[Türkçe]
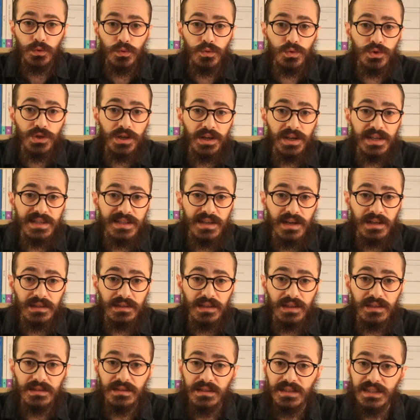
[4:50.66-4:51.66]
Bunun üzerine
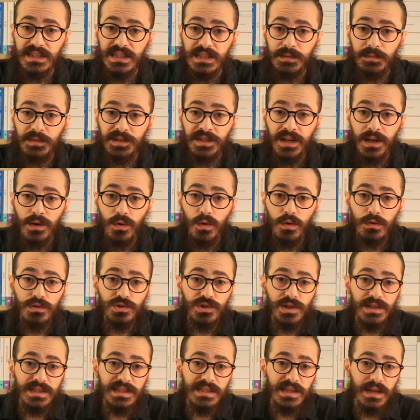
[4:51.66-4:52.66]
saklandığı İzmir'den
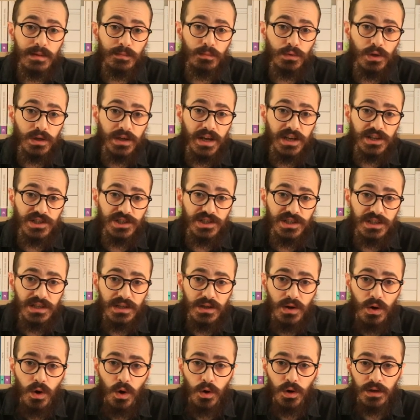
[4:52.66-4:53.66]
önce İstanbul'a
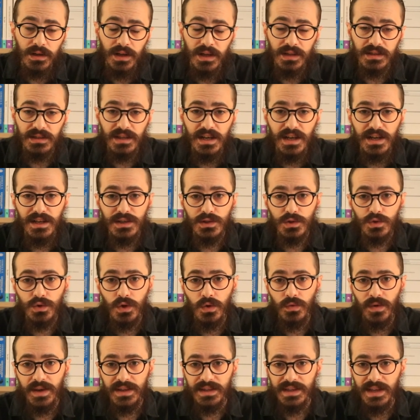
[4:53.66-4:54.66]
geçti, oradan da
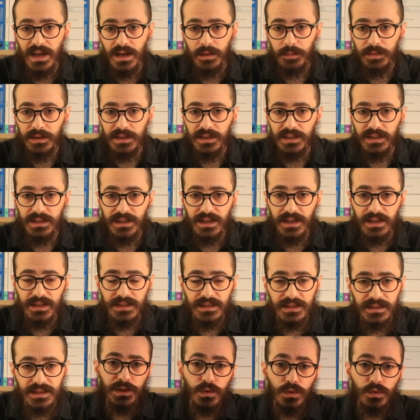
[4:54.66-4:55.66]
Sovyetler
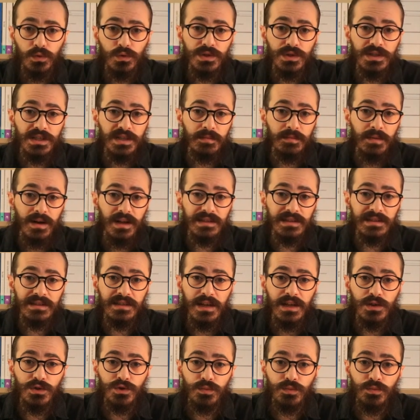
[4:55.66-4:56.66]
Birliği'ne.
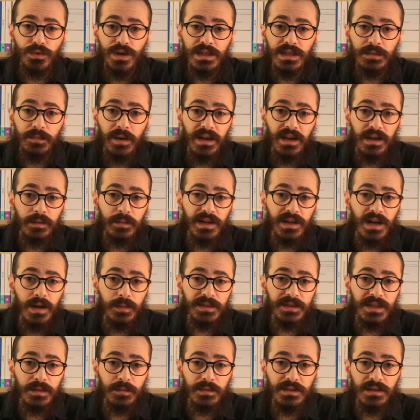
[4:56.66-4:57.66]
1926'da Cumhuriyet Bayramı
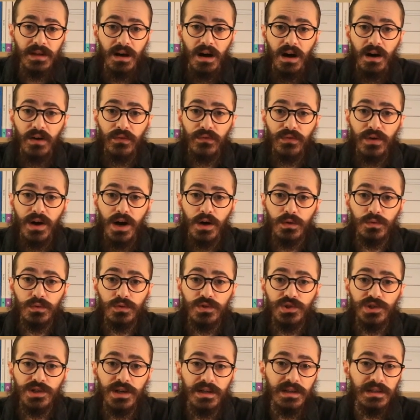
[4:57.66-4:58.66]
kapsamında af
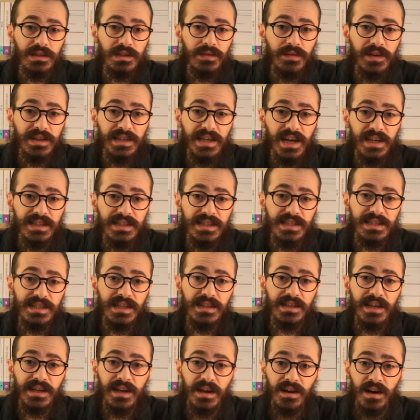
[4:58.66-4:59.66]
kanunu çıkarıldı ve
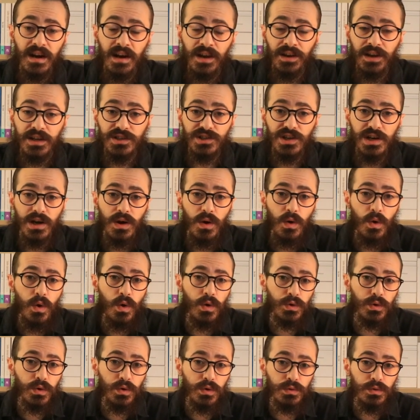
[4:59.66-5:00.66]
kendisinin de yararlanacağı
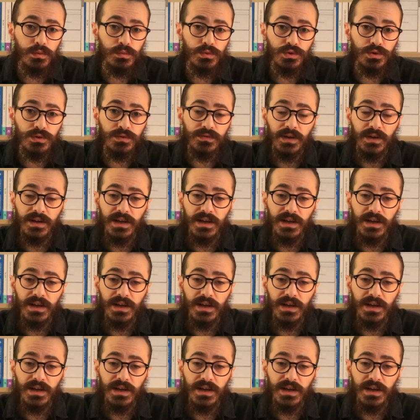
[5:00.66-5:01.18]
öngörülmüştü.